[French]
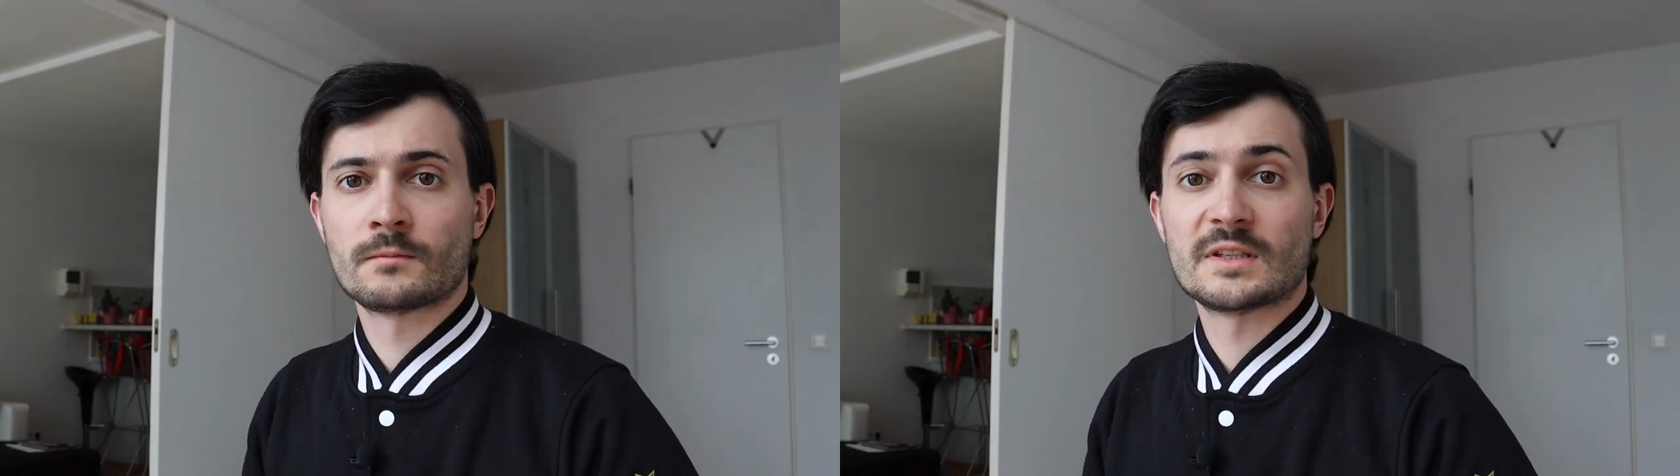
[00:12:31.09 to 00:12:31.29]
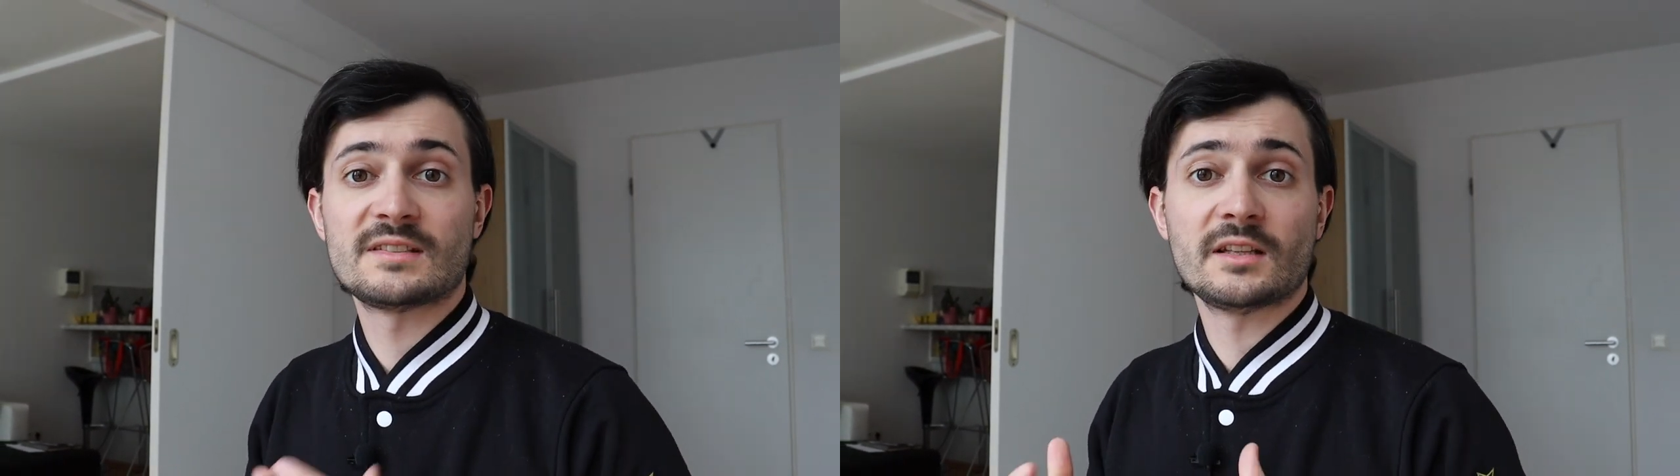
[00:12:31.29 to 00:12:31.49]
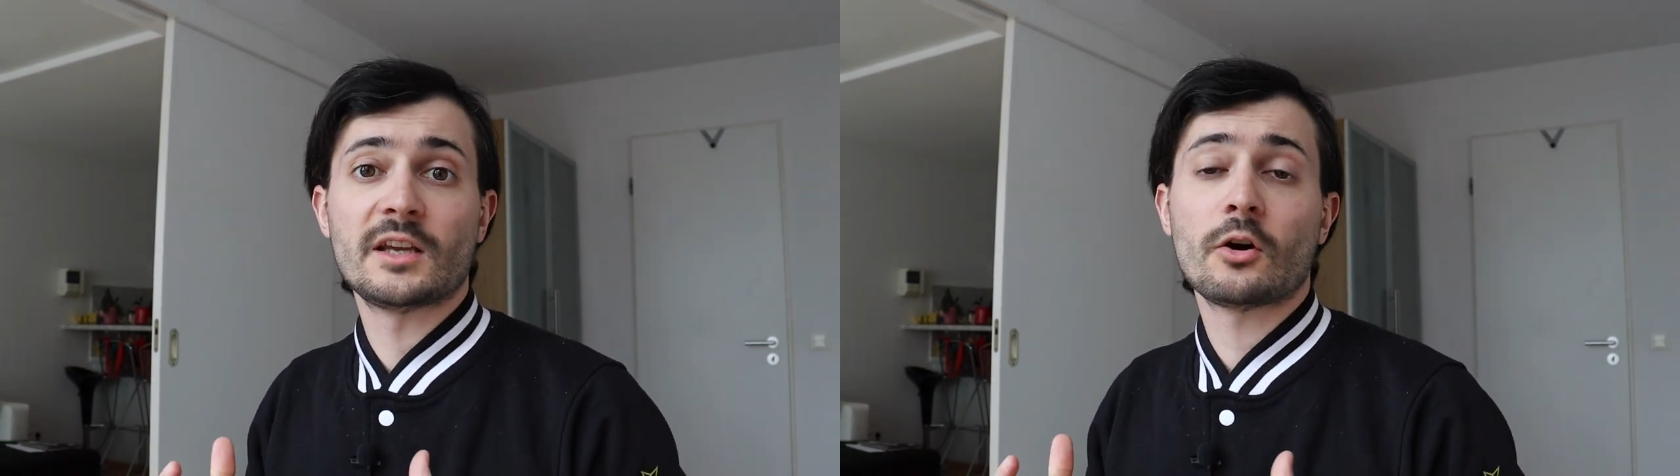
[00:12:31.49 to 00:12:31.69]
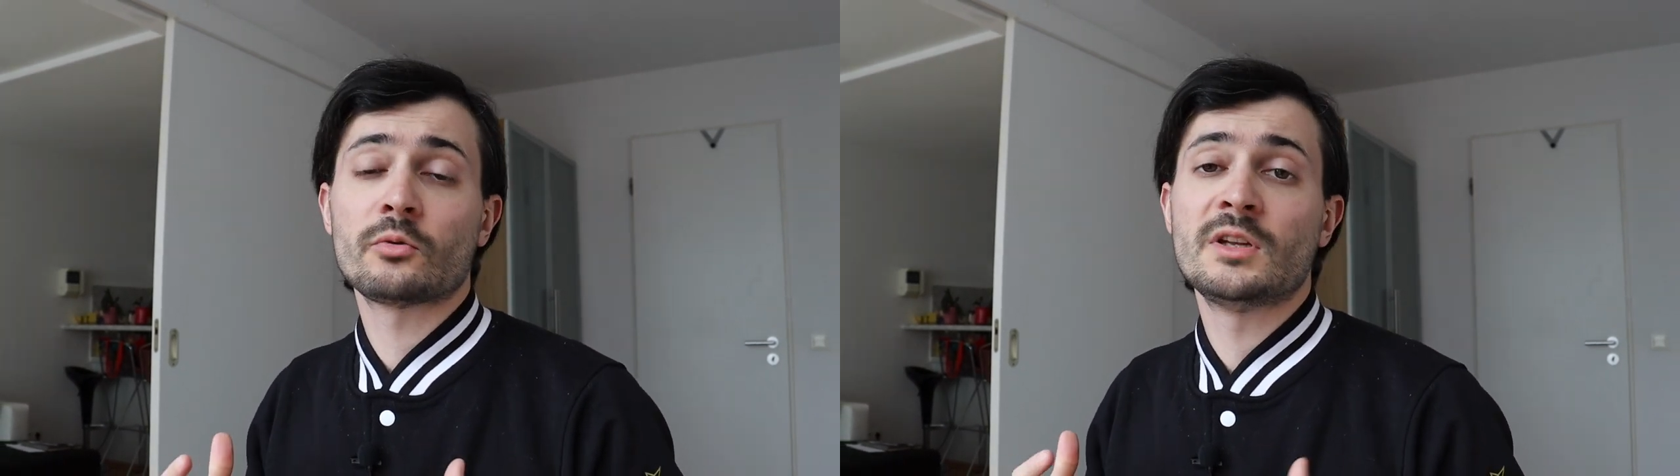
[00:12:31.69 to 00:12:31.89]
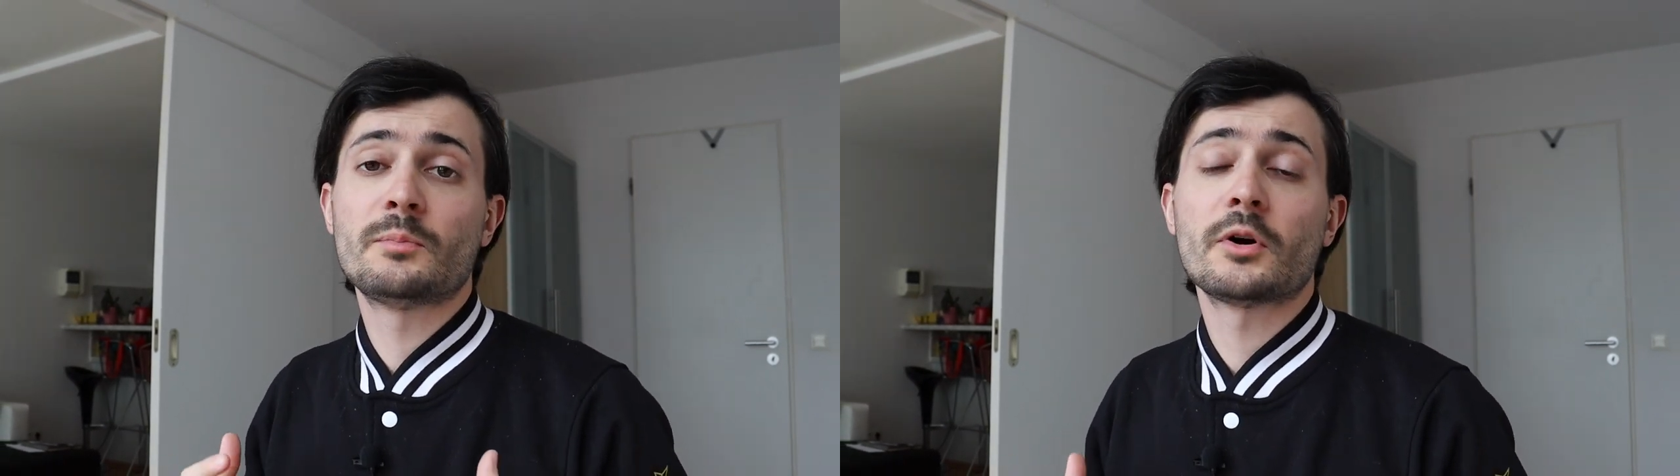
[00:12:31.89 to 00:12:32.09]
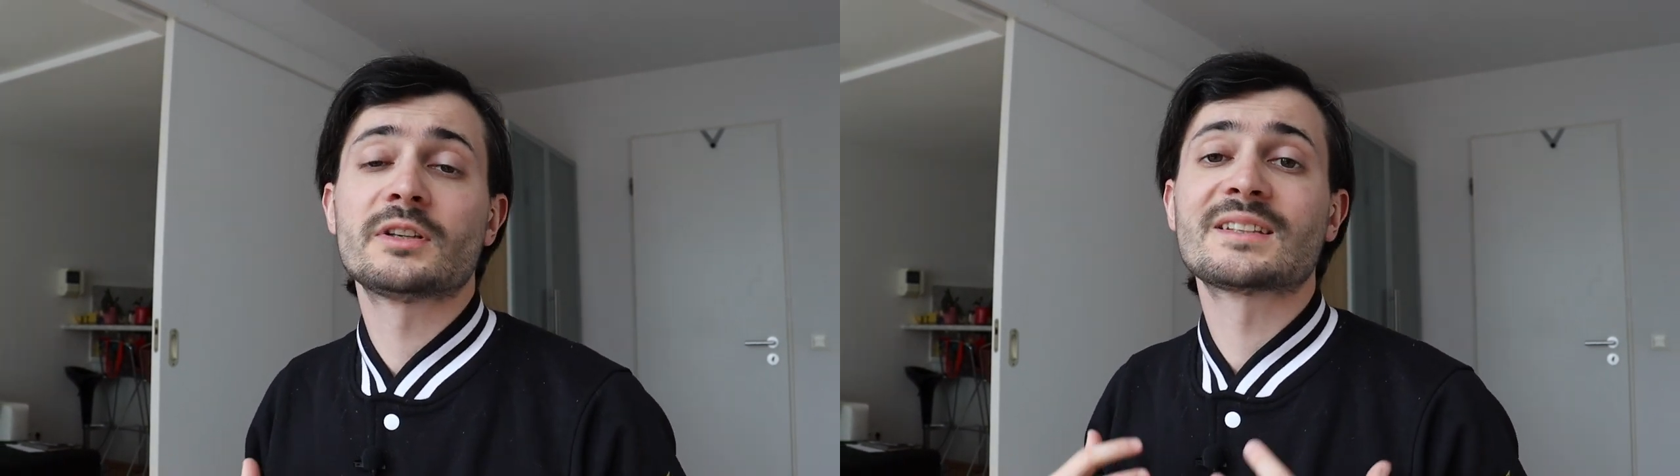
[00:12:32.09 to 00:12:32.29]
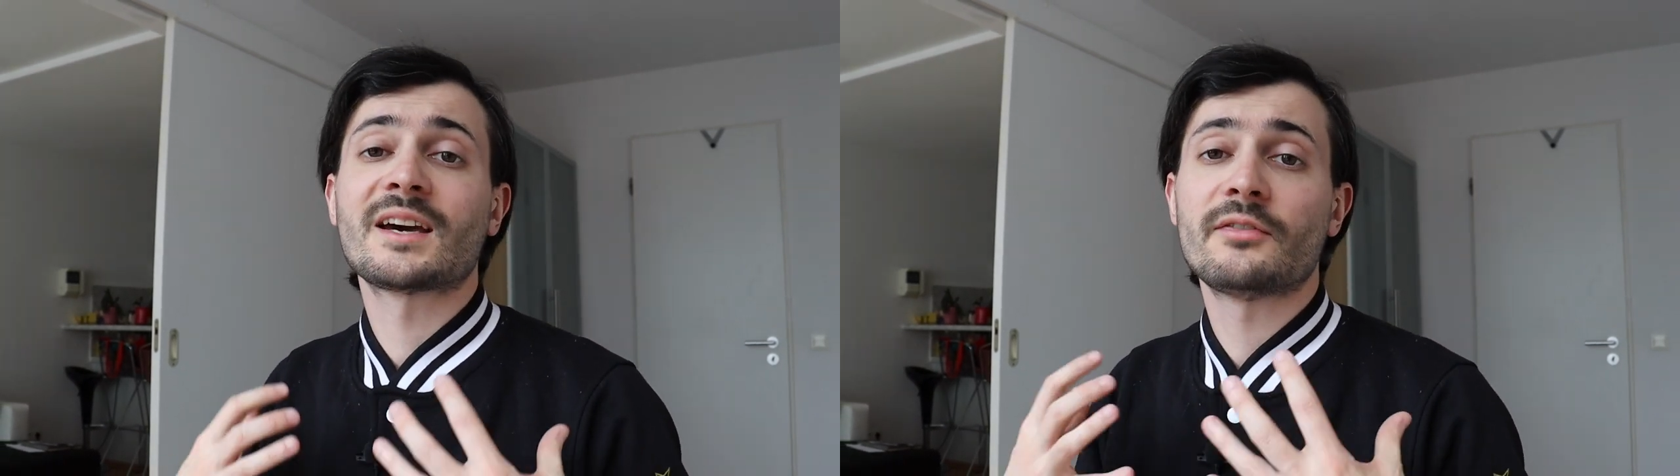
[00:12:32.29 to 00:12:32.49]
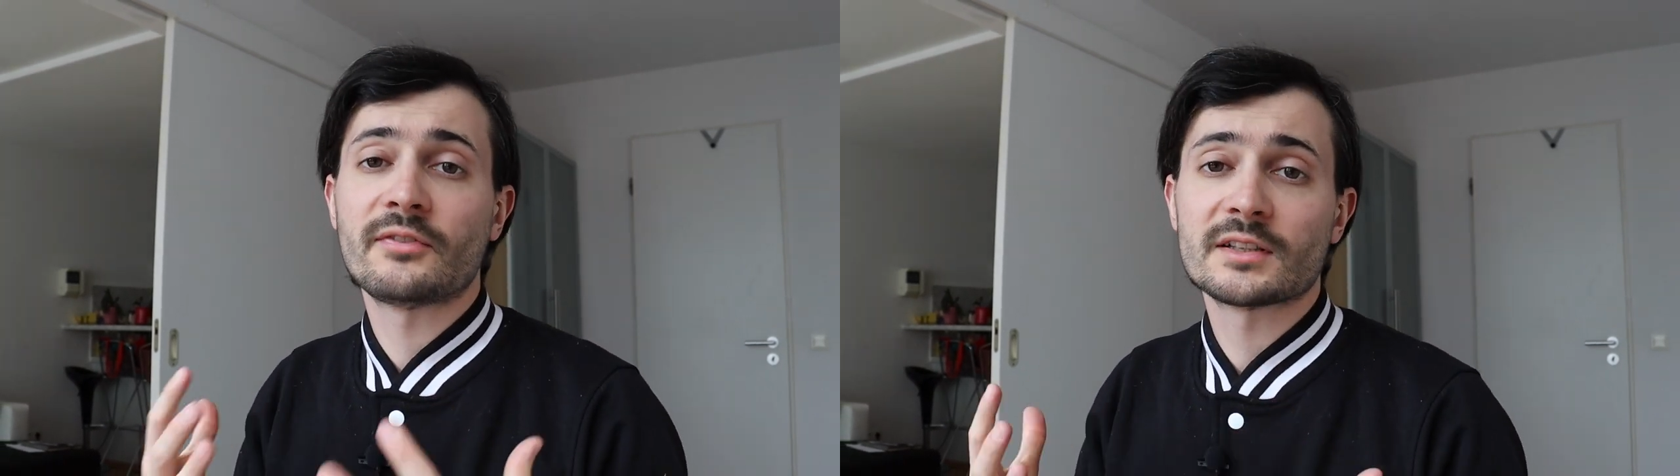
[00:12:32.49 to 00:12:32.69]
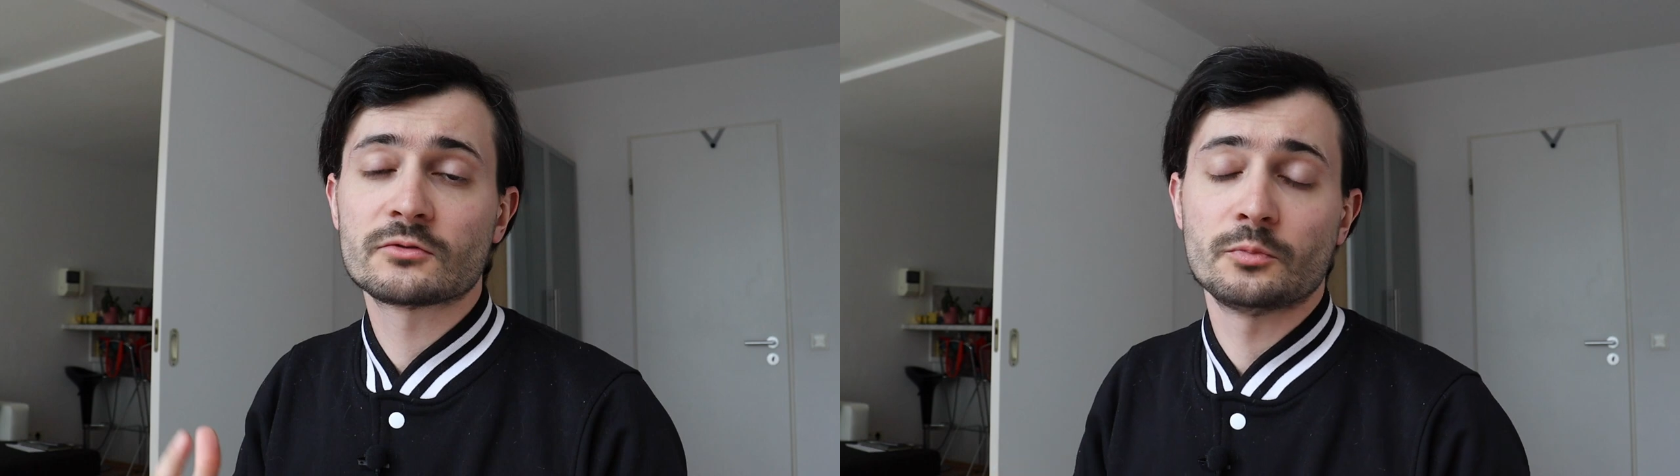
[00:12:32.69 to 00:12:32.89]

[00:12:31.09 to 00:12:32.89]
C'est d'ailleurs une époque très faste